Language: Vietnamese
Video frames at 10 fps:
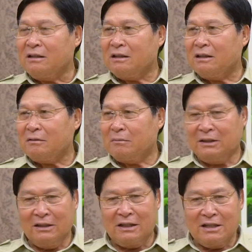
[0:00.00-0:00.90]
à, mà
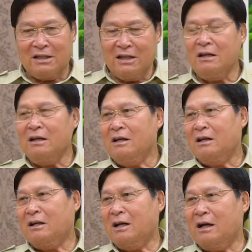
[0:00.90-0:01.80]
ta thấy trĩ
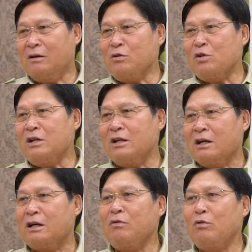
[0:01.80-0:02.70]
là nó xuất hiện
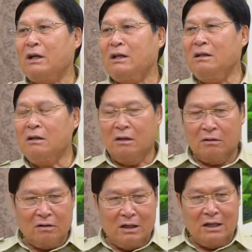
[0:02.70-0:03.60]
ở cái vùng kín
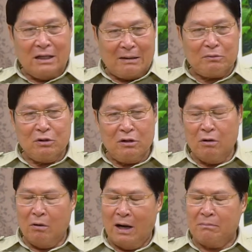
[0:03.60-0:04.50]
cho nên làm cho cái
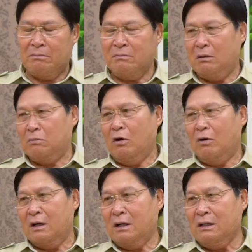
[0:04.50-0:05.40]
độ ẩm ẩm độ
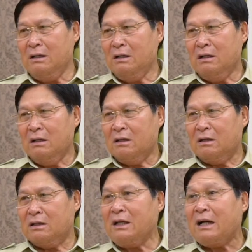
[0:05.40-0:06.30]
ở đấy
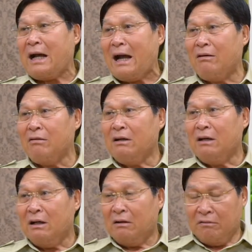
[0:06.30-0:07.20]
à, rất là cao
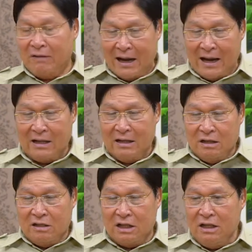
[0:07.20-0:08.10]
và
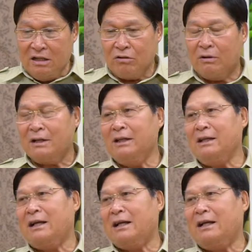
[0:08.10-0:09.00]
chính cái chỗ ấy
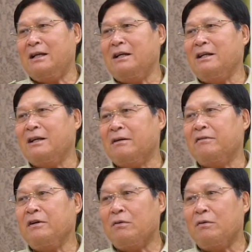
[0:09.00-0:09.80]
lại là nơi để vi